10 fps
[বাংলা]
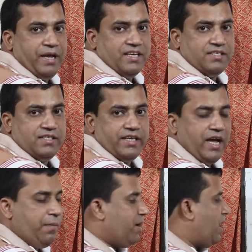বেজ দিয়ে
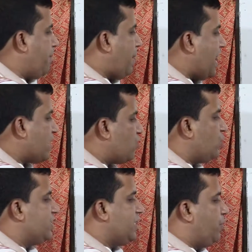আমরা ভাগ
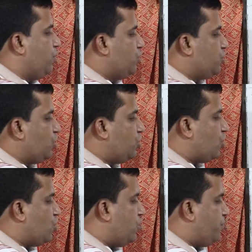করে যাব
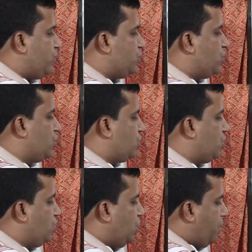যতক্ষণ পর্যন্ত
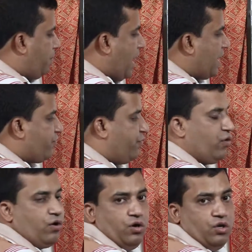
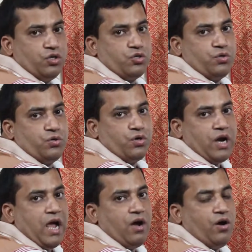ভাগফল শূন্য
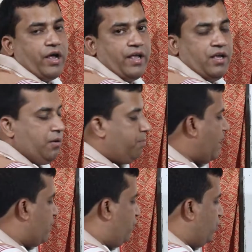না হয়
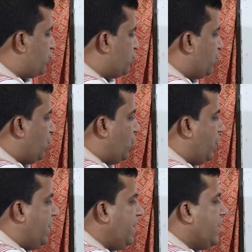ভাগফল শূন্য
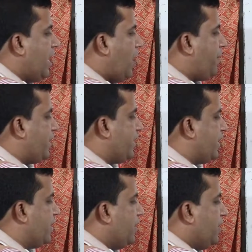হলেই
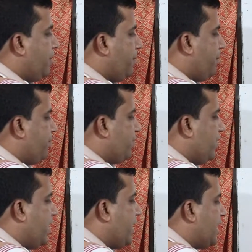আমাদের
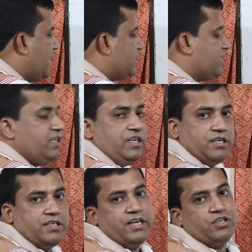এই কাজটি
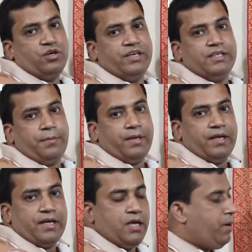শেষ হয়ে যাবে
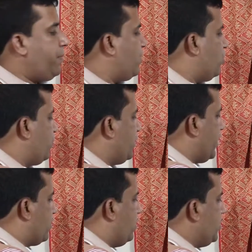কিভাবে করব
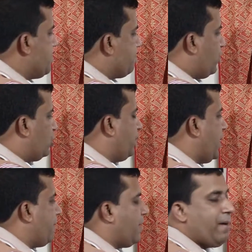দেখো প্রথমে
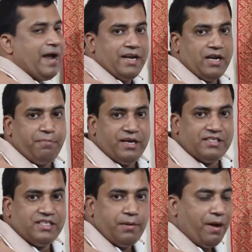আমরা বাইনারি
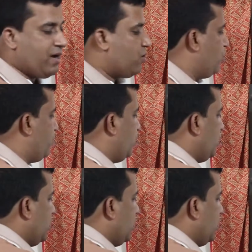বেজ দিয়ে ভাগ করব